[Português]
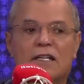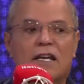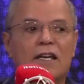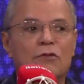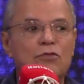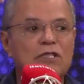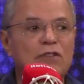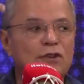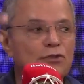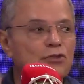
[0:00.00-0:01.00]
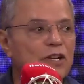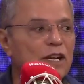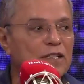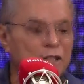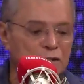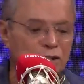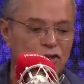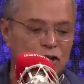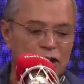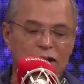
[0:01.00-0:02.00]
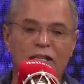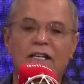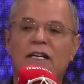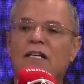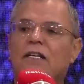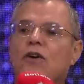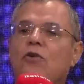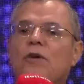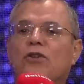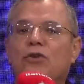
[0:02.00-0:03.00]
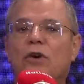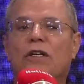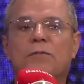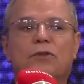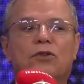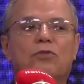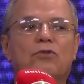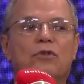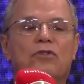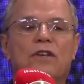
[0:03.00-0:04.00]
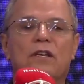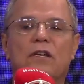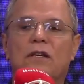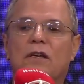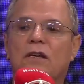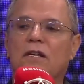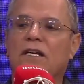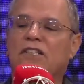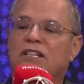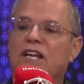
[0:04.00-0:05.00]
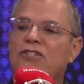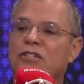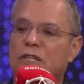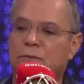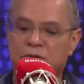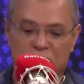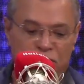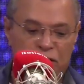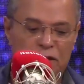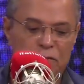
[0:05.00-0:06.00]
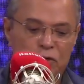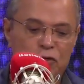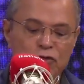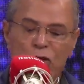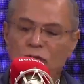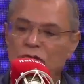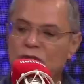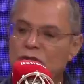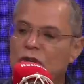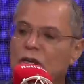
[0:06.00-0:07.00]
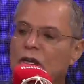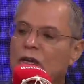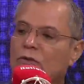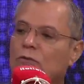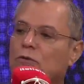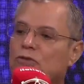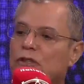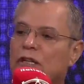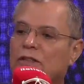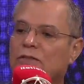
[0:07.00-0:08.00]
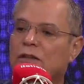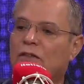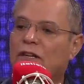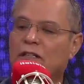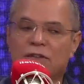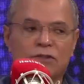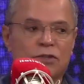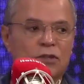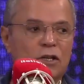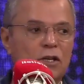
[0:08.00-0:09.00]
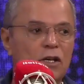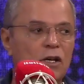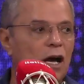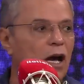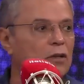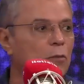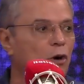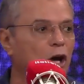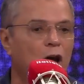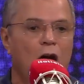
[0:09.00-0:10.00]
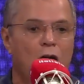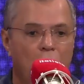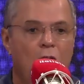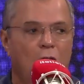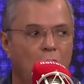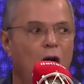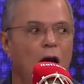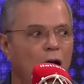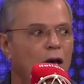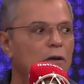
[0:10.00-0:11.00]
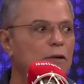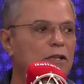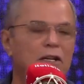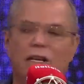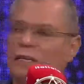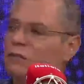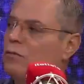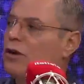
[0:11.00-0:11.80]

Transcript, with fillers: que é dos Serviços Gerais da Itatiaia e que comentou aqui para todo mundo ouvir, que três dias depois que a filha dele morreu de Covid, o Bolsonaro estava na televisão assim, ah, está morrendo, ah, ah, ah, imitando quem estava